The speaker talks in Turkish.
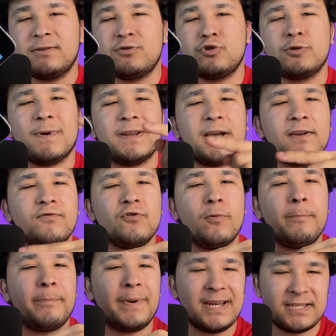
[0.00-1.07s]
Çünkü ben
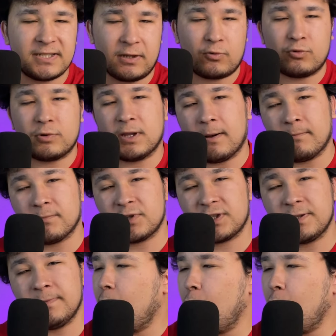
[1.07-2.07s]
iPhone 5 de kullanmıştım.